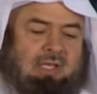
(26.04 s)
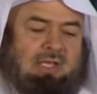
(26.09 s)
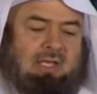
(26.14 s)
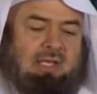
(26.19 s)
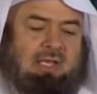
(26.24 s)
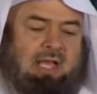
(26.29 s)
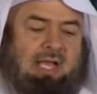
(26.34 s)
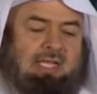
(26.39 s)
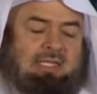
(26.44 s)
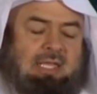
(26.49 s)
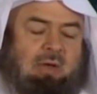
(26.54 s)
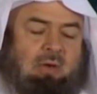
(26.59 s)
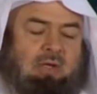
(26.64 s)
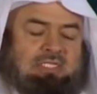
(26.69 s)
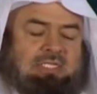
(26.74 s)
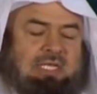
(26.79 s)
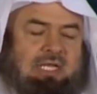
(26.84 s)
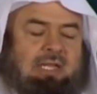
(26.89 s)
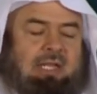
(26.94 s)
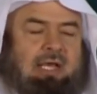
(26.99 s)
حتى
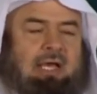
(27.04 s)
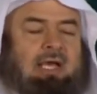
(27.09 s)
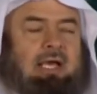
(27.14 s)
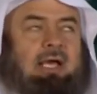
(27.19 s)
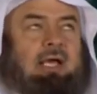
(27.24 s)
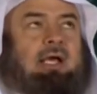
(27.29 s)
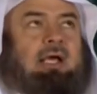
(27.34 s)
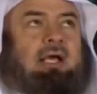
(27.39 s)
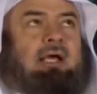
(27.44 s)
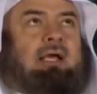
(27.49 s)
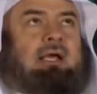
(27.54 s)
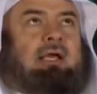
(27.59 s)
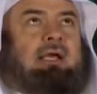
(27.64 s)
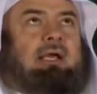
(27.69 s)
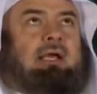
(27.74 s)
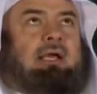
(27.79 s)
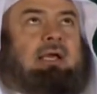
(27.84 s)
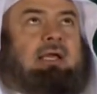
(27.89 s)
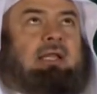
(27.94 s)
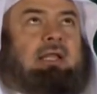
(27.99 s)
وصل
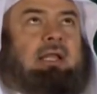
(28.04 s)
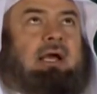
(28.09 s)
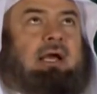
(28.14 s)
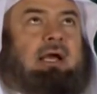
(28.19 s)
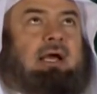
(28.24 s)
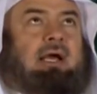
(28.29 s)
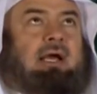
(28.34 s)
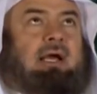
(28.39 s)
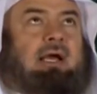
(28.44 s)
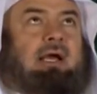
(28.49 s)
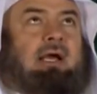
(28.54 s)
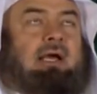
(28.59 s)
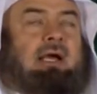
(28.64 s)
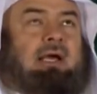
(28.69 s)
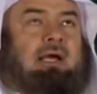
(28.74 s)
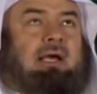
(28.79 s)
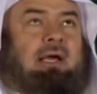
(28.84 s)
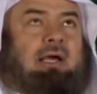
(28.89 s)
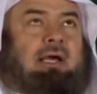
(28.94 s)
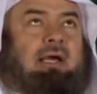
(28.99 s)
إلى
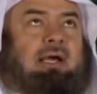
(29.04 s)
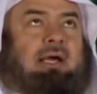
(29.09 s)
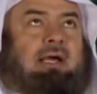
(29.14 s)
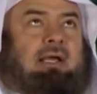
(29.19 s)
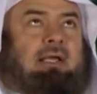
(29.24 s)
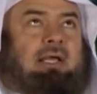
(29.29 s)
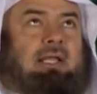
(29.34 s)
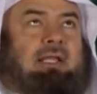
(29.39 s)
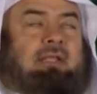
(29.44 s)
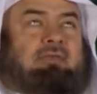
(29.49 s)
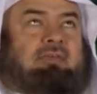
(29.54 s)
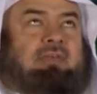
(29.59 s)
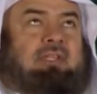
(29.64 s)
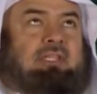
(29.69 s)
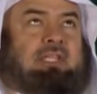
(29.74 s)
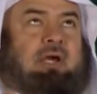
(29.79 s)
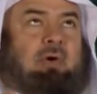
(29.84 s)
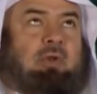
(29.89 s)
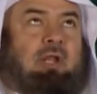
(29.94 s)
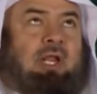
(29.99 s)
يعني في
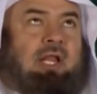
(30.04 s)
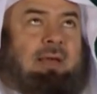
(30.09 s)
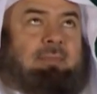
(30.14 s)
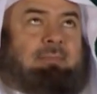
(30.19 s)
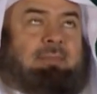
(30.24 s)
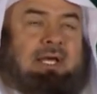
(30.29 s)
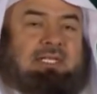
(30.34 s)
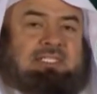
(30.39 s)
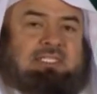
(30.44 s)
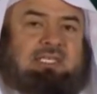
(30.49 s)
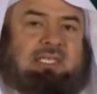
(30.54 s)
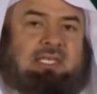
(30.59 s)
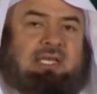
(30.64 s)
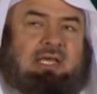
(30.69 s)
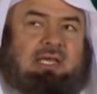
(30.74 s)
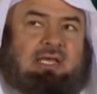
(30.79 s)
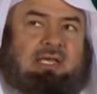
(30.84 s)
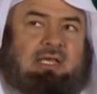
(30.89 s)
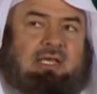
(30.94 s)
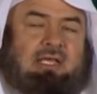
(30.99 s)
الدولة
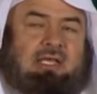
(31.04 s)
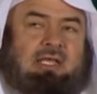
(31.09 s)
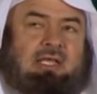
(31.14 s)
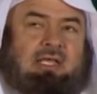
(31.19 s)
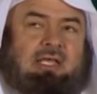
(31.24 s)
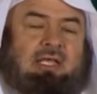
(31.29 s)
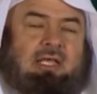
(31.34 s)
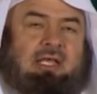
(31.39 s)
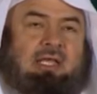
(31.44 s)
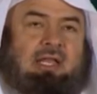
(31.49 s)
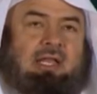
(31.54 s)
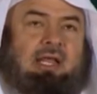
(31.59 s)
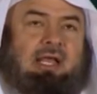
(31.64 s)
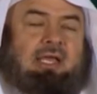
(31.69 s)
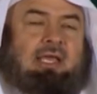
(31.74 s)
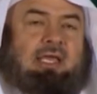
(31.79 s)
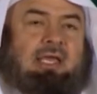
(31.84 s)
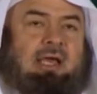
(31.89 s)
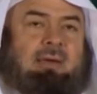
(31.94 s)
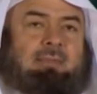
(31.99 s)
العباسية
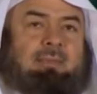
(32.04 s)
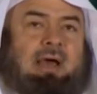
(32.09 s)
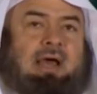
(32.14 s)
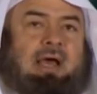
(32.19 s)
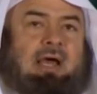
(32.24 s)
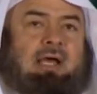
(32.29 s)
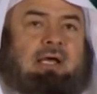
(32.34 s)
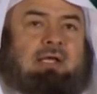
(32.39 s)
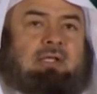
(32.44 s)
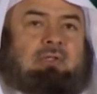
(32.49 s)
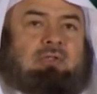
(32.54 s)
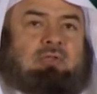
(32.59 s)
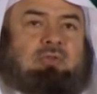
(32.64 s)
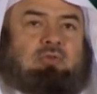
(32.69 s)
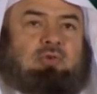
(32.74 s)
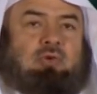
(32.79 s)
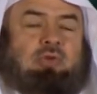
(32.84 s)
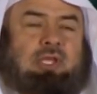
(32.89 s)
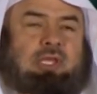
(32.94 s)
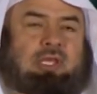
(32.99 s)
الحقيقة ما
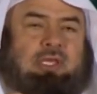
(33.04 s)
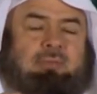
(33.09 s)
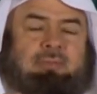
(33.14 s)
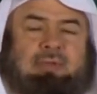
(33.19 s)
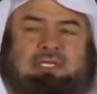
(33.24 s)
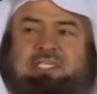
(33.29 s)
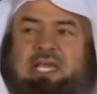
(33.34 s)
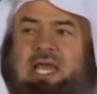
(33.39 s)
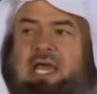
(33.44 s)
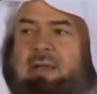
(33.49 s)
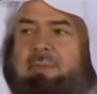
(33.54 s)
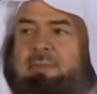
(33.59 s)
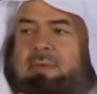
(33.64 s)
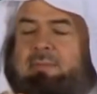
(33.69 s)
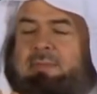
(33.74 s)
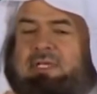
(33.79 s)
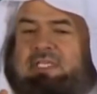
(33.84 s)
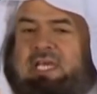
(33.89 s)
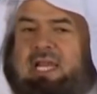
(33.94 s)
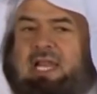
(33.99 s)
ترك مجال من
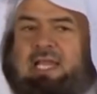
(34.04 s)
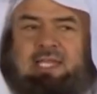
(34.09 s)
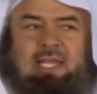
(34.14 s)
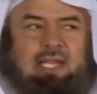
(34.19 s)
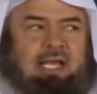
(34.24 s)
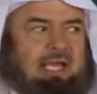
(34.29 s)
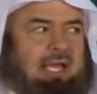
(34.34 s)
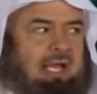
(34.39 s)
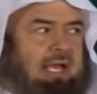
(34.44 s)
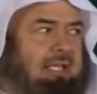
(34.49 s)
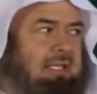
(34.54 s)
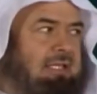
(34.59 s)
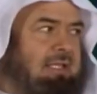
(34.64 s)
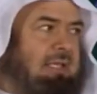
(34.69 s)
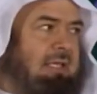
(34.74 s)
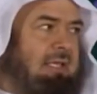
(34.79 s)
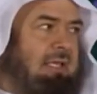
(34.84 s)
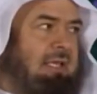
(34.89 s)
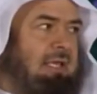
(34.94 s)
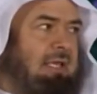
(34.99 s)
مجالات الحياة
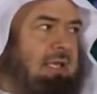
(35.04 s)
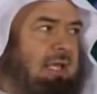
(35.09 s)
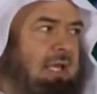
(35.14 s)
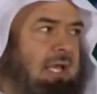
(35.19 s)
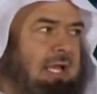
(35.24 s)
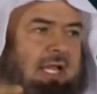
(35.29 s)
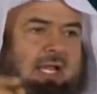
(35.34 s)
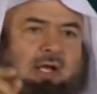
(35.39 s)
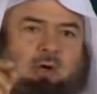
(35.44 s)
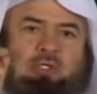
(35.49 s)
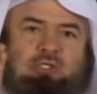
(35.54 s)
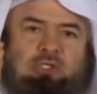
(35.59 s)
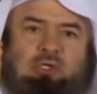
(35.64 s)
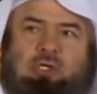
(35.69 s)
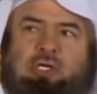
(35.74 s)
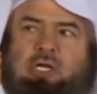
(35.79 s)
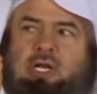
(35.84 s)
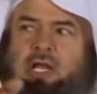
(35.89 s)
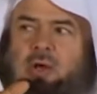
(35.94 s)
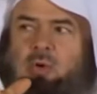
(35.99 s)
إلا
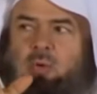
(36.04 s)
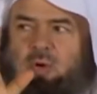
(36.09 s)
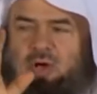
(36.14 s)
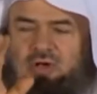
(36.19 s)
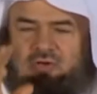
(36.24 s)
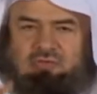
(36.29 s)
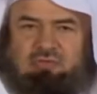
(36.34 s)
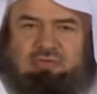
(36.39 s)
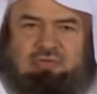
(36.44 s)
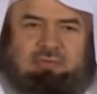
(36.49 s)
وجعل له وقف